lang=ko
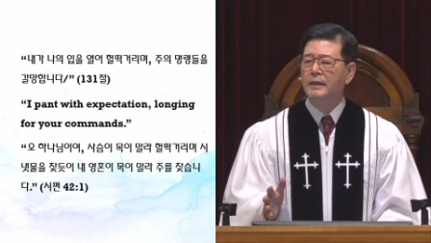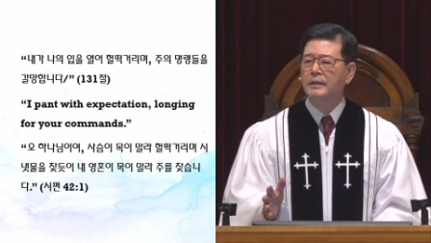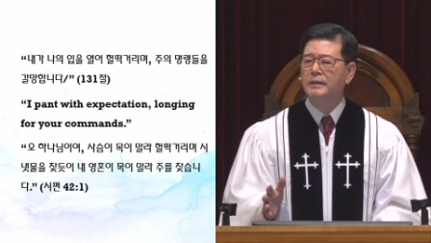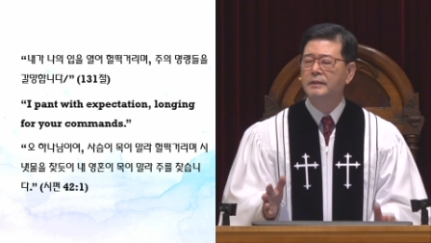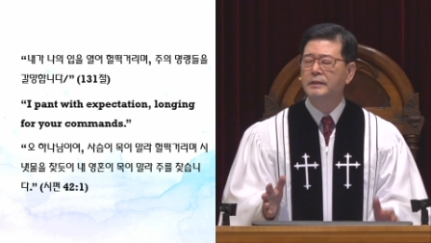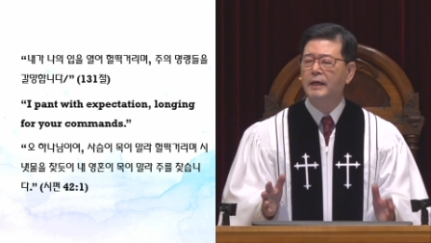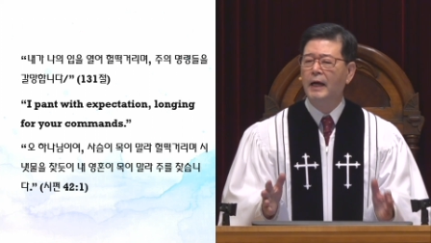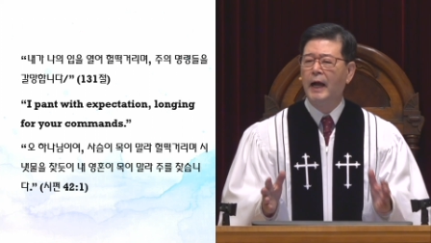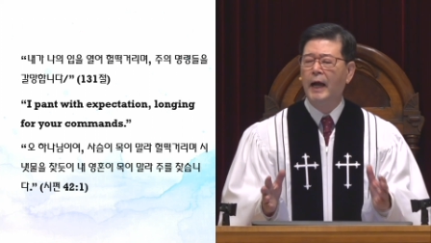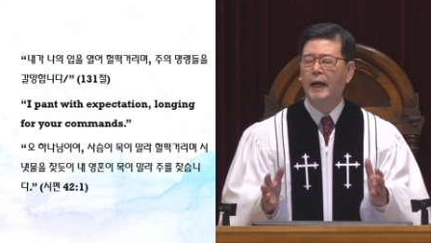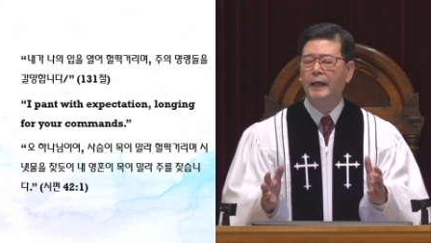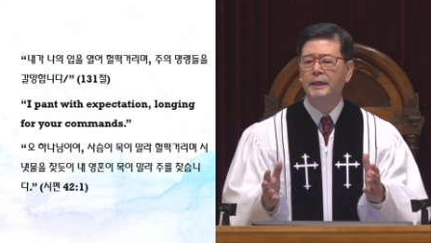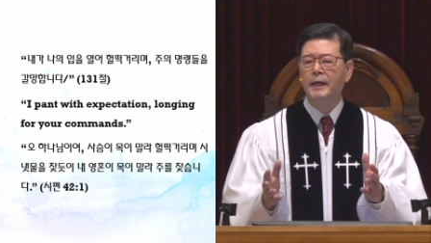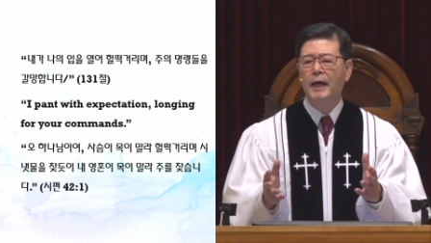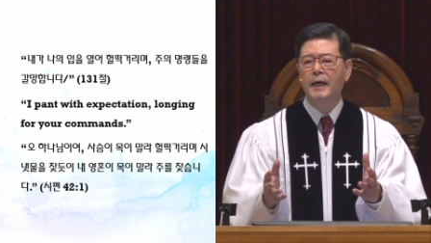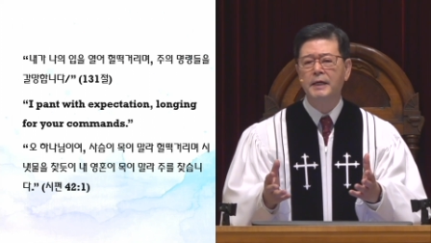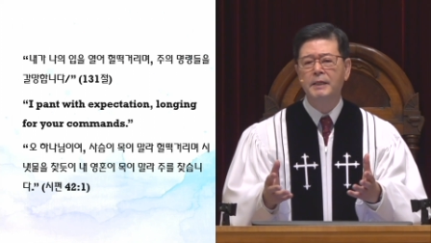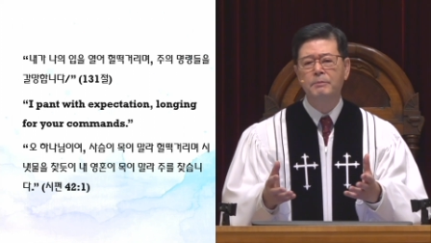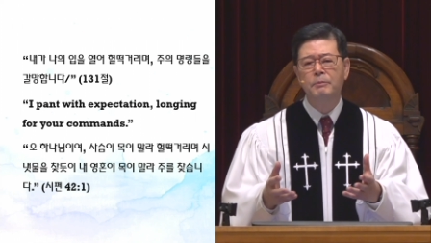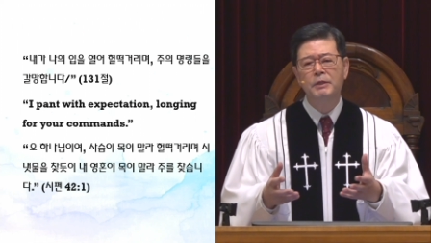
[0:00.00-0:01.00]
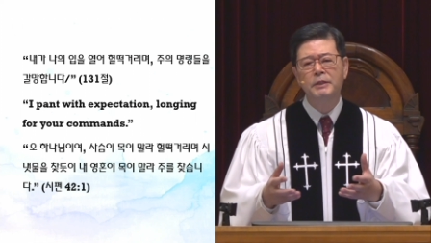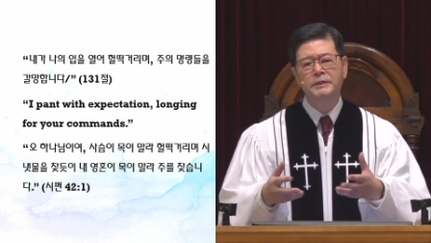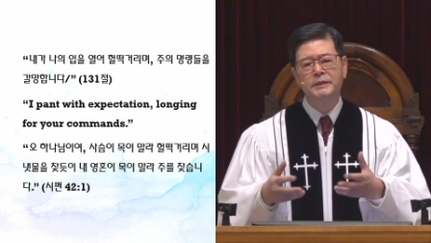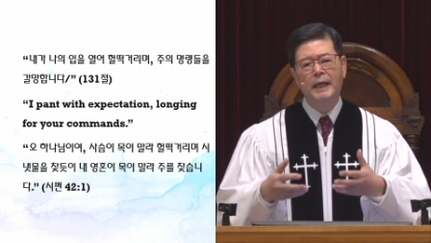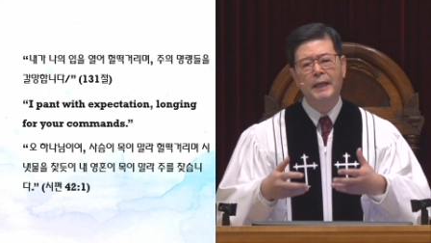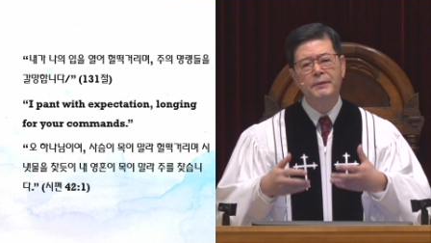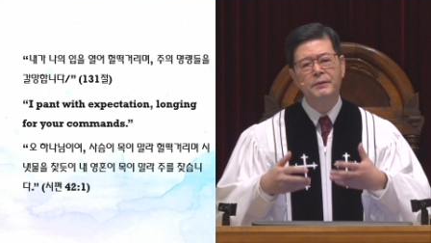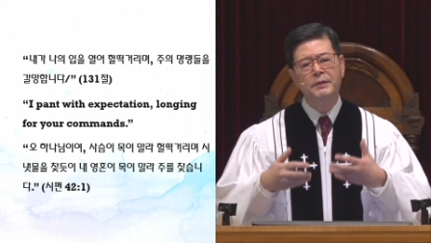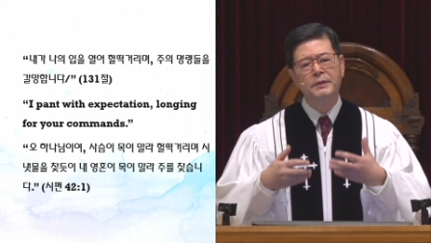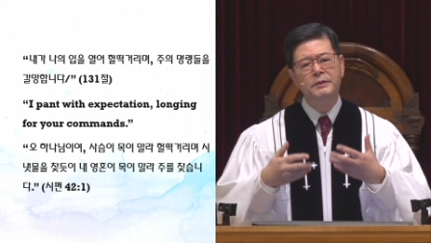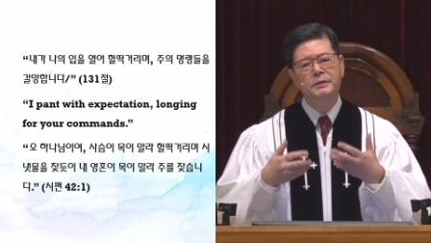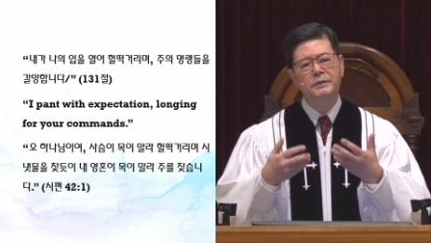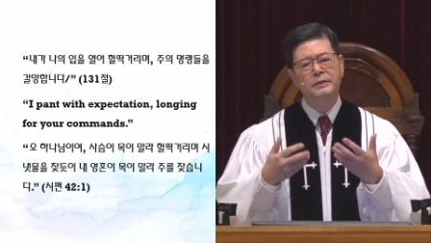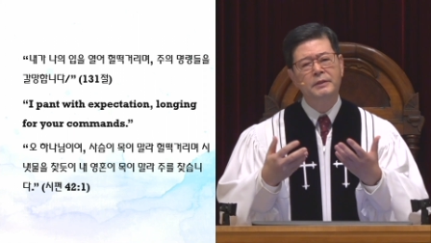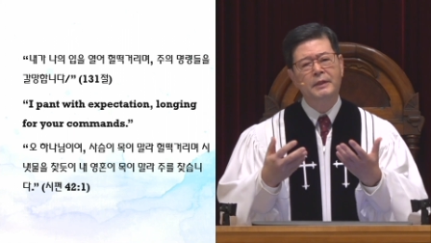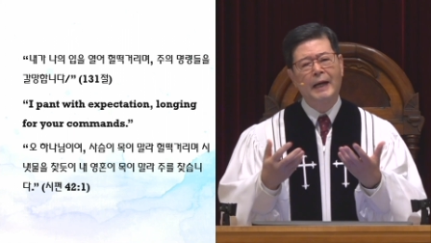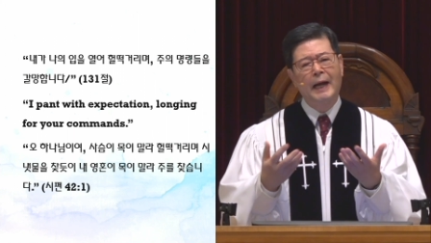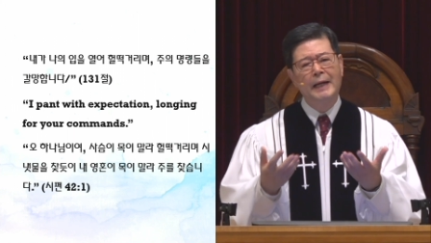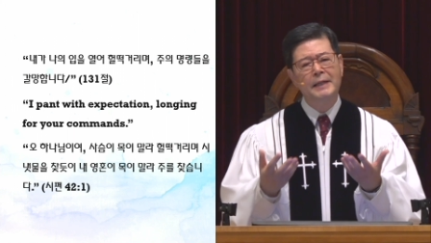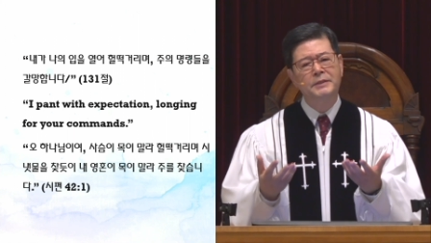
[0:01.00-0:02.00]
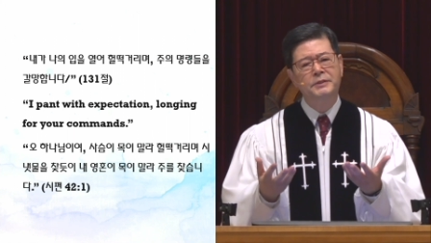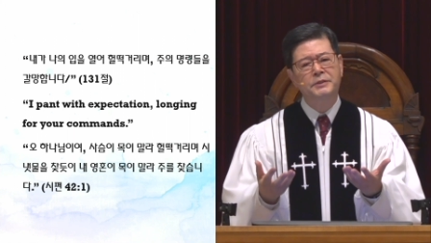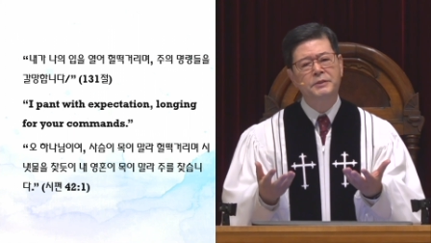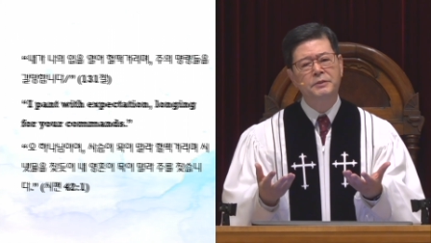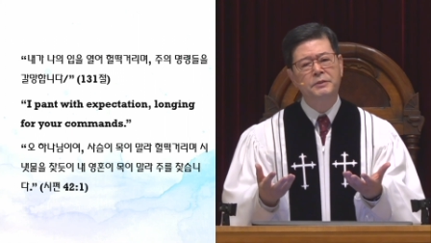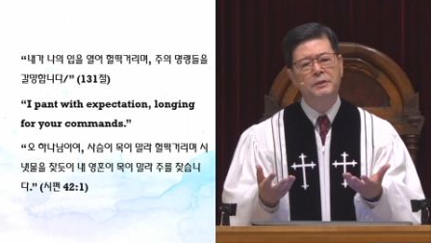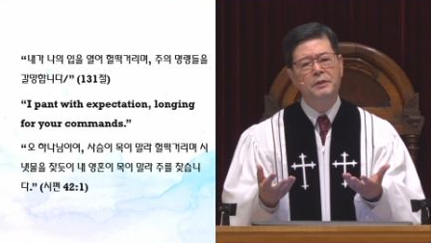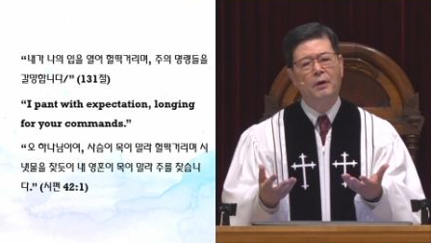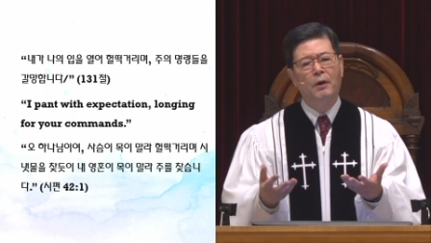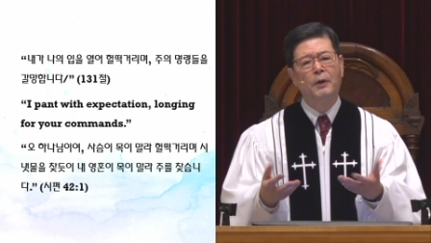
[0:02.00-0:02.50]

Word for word: 그 하나님을 찾는 그 갈증을